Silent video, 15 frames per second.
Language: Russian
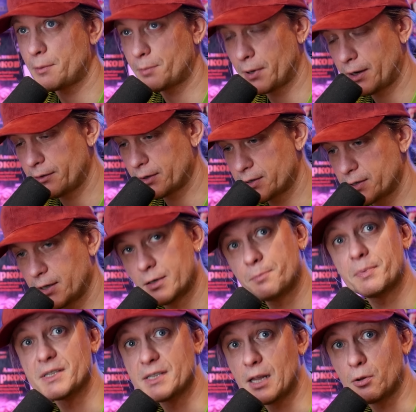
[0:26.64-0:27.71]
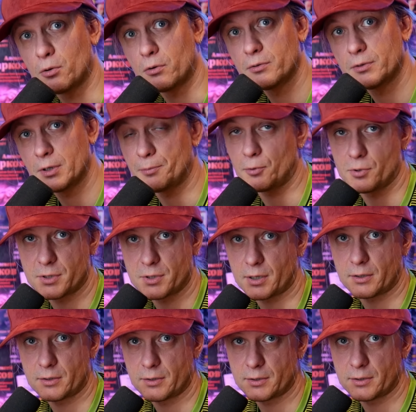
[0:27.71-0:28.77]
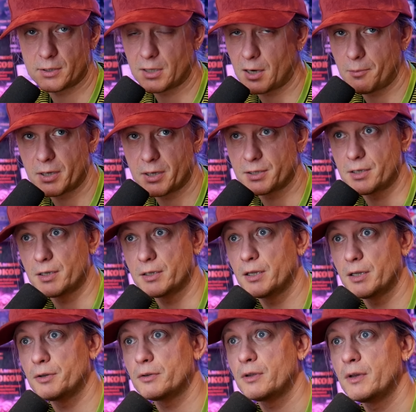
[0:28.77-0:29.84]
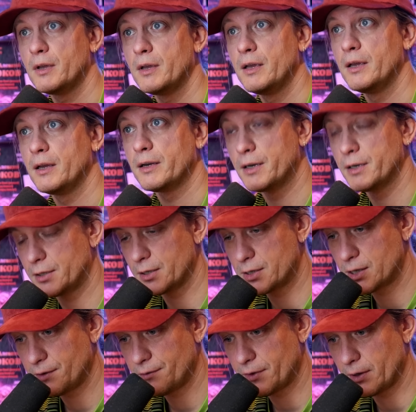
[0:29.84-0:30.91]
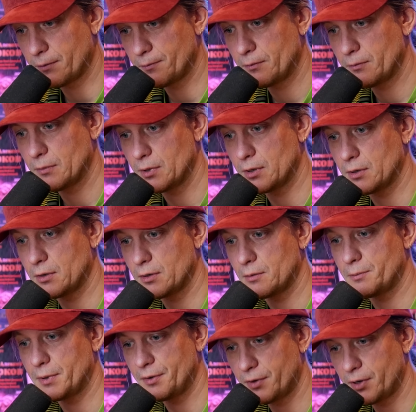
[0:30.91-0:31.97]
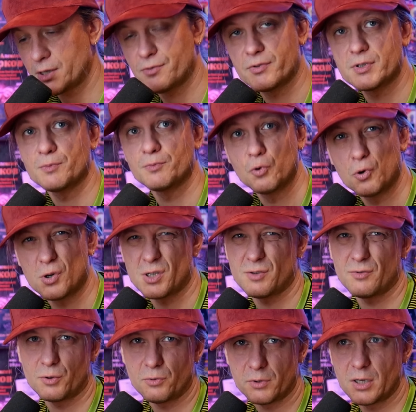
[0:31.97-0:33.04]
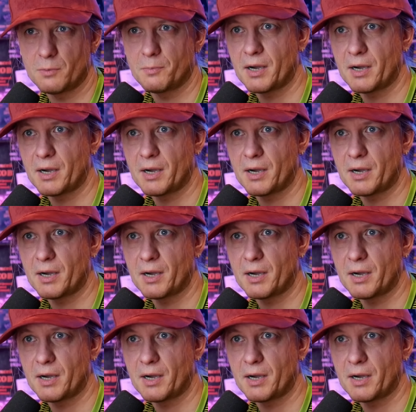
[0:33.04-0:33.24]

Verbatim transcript: Как правило, кстати, под залог. Не просто так э, Центробанк деньги дает. К этой цифре э, привязывается множество других